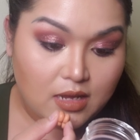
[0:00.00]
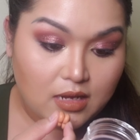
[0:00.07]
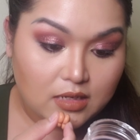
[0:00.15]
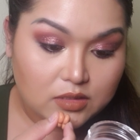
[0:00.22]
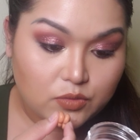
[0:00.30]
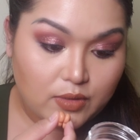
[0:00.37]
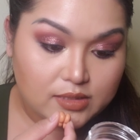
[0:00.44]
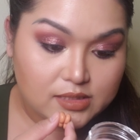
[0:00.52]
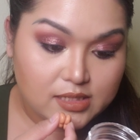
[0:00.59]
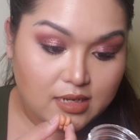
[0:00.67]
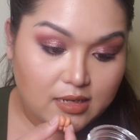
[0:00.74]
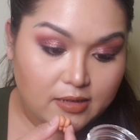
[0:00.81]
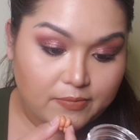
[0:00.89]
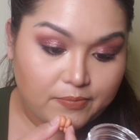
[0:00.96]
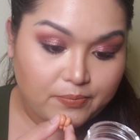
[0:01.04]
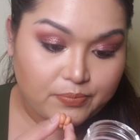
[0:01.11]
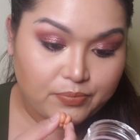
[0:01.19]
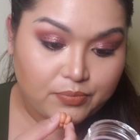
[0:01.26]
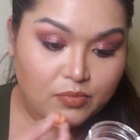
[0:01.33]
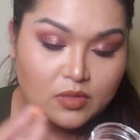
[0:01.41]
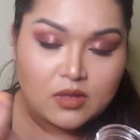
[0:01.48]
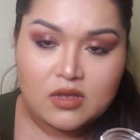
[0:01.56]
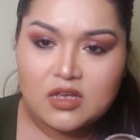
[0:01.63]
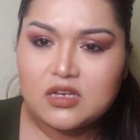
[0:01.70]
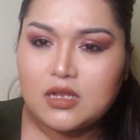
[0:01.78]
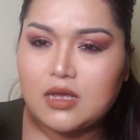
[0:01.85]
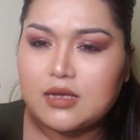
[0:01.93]
at once ha.
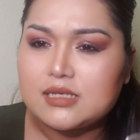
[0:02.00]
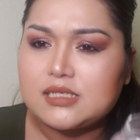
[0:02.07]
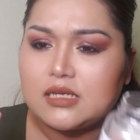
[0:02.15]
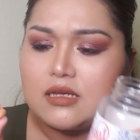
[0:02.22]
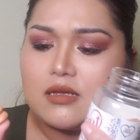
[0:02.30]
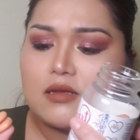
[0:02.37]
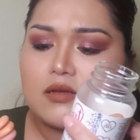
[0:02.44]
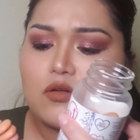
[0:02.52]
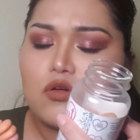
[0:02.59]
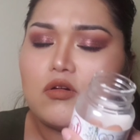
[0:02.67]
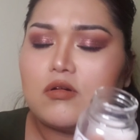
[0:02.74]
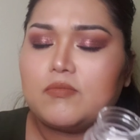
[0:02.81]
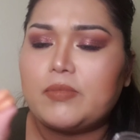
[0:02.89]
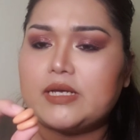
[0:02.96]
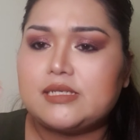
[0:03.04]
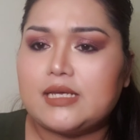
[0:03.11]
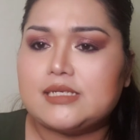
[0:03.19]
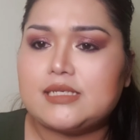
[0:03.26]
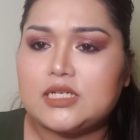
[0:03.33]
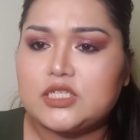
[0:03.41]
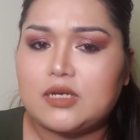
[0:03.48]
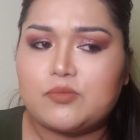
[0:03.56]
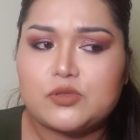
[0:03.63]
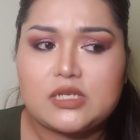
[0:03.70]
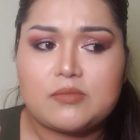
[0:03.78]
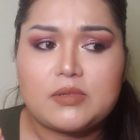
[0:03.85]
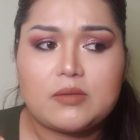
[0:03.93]
Hindi, kasi kung paisa-isa siya,
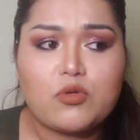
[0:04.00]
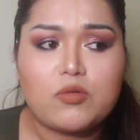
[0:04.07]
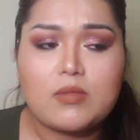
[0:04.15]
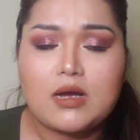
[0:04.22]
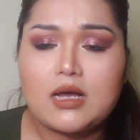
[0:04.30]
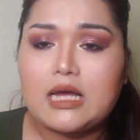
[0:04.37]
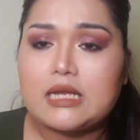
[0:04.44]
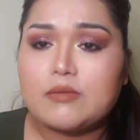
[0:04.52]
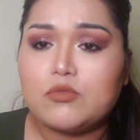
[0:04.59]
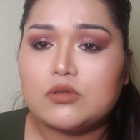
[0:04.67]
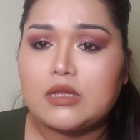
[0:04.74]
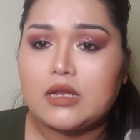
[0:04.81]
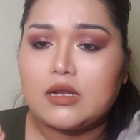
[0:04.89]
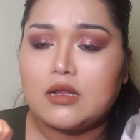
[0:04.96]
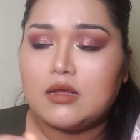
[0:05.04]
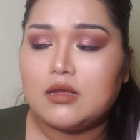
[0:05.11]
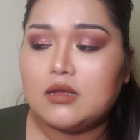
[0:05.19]
posible mong makakalimutan.